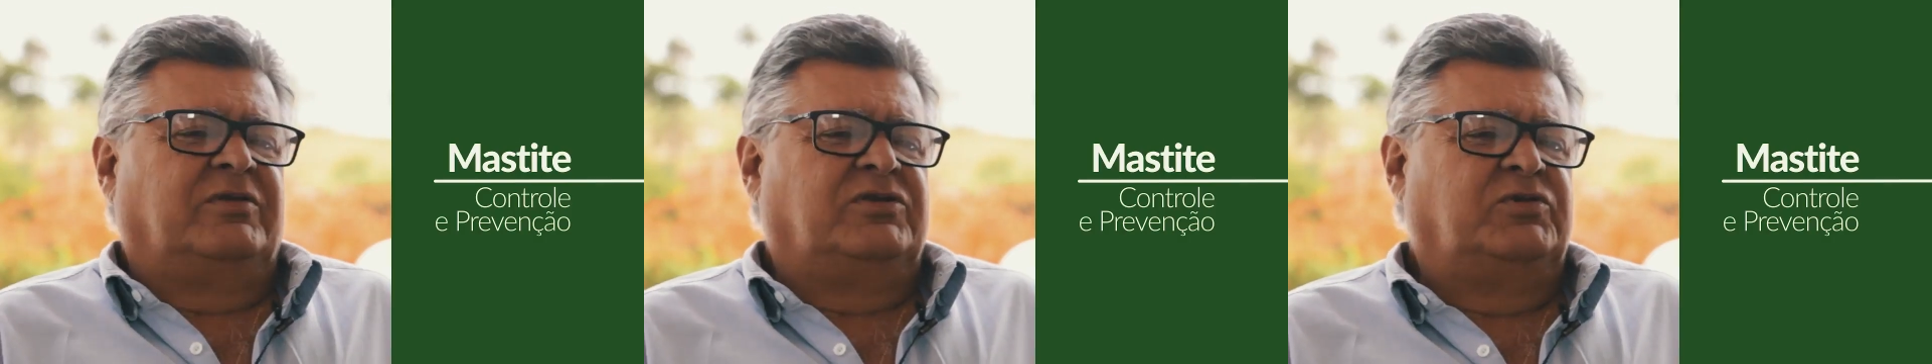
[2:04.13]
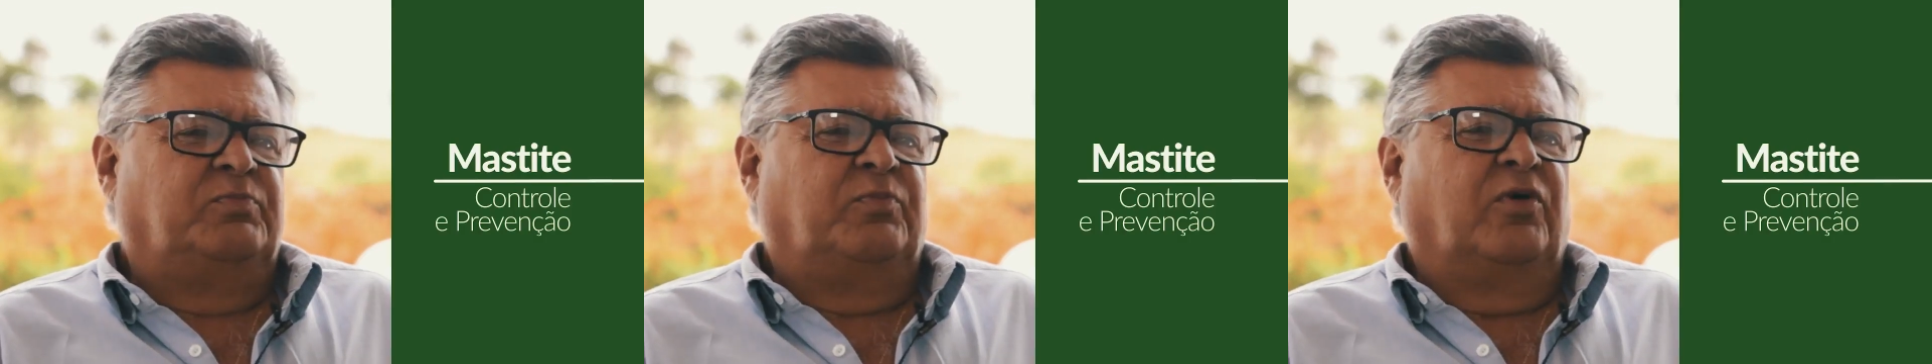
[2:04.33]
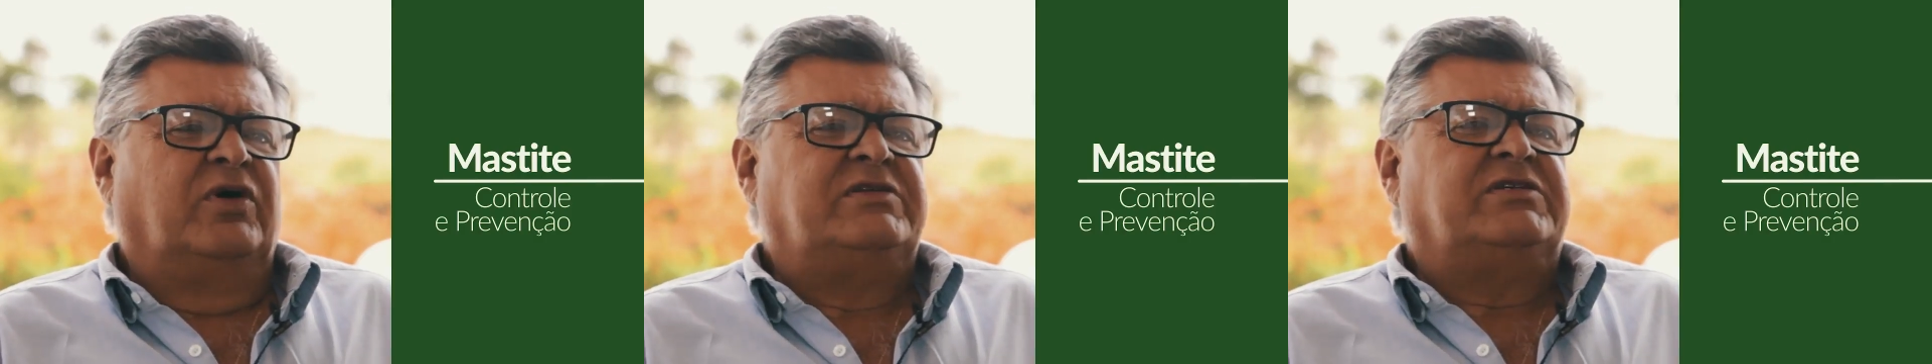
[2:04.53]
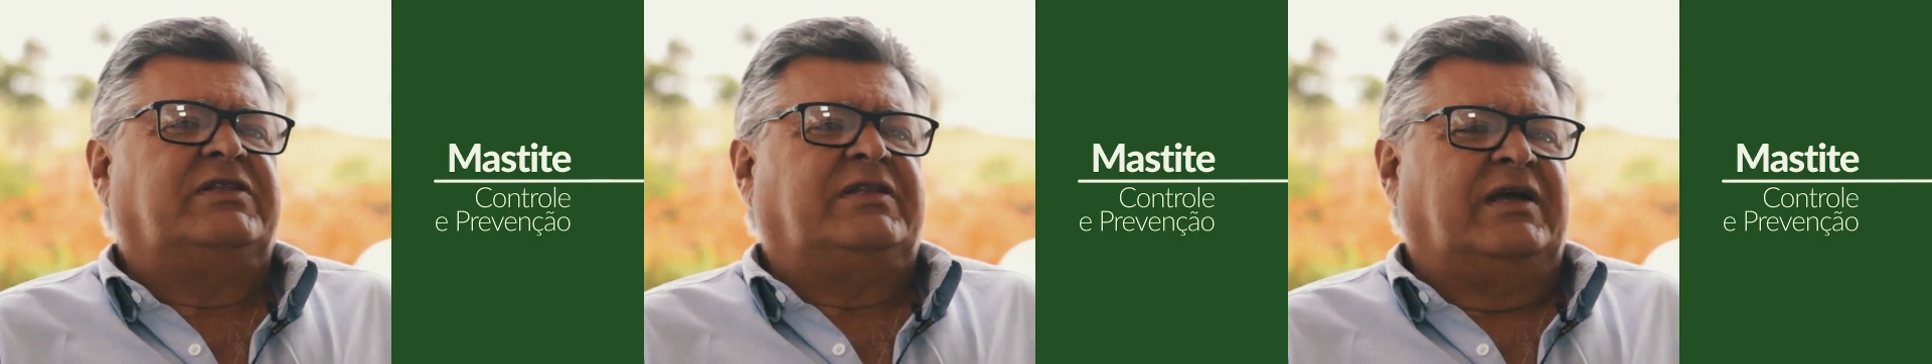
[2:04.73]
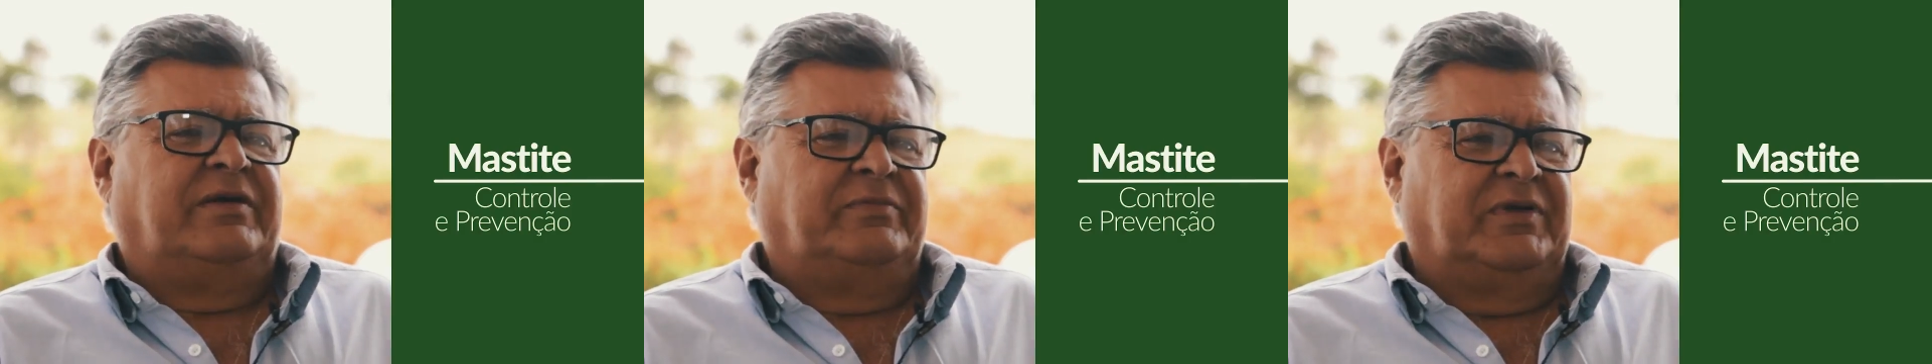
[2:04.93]
Depois que
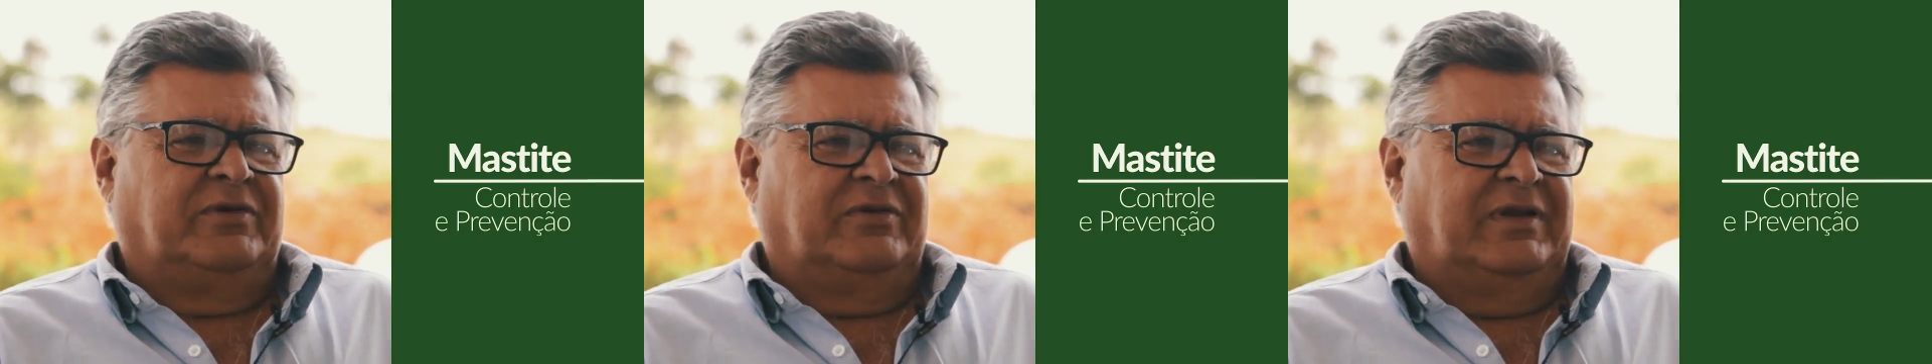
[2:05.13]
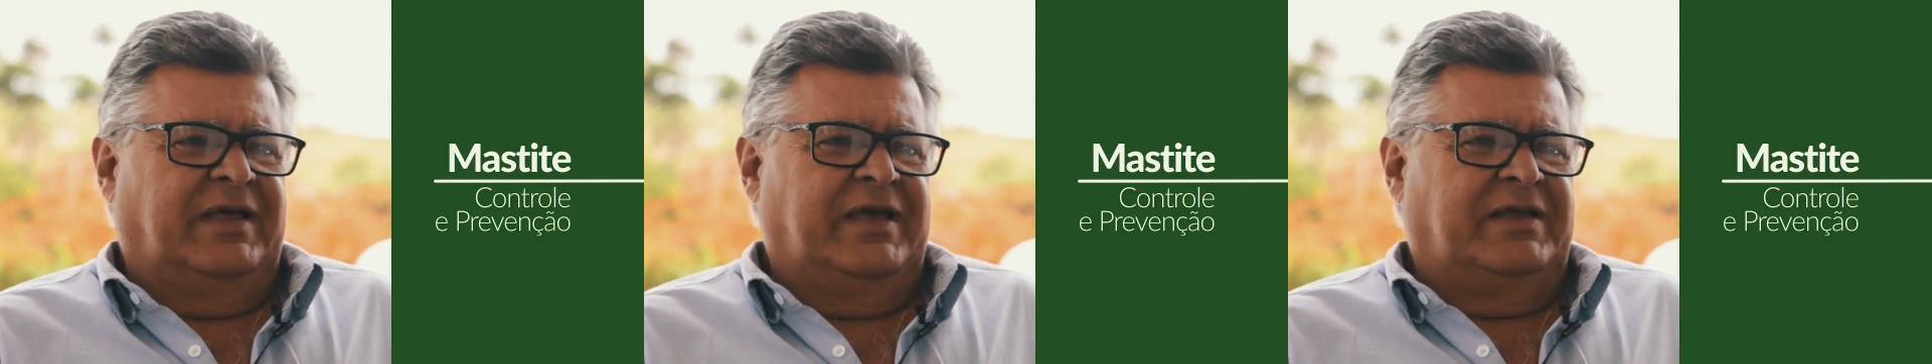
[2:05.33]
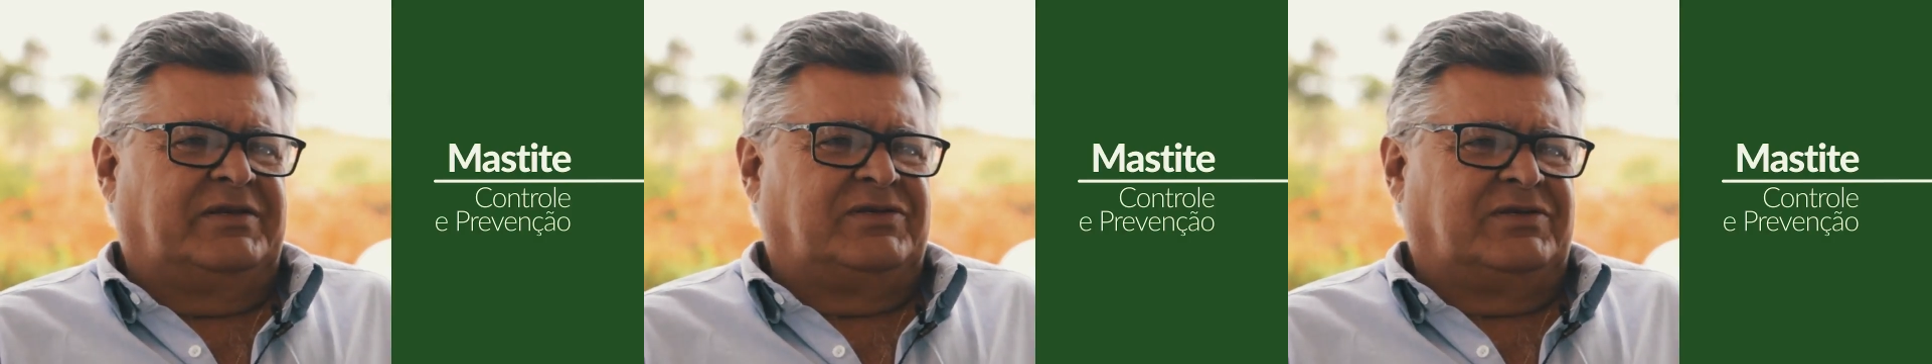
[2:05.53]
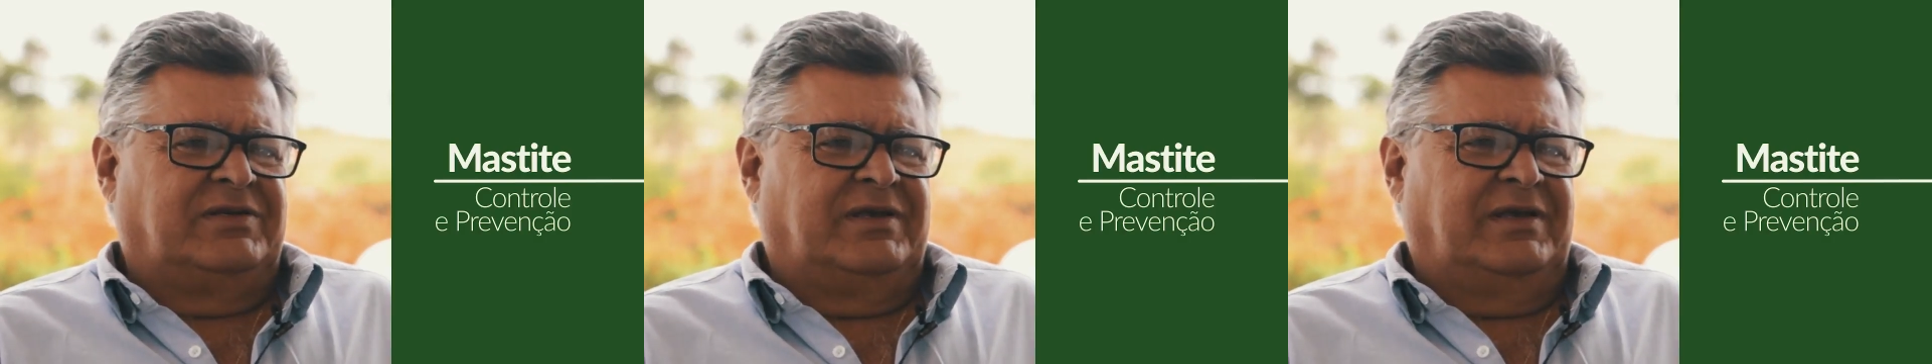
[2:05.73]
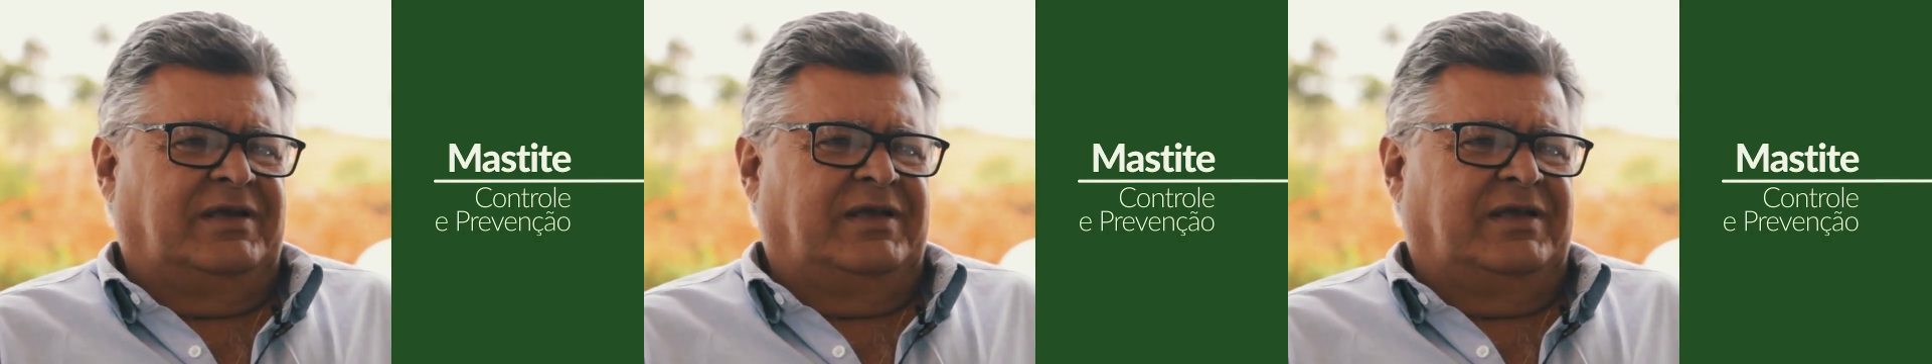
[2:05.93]
termina o leite,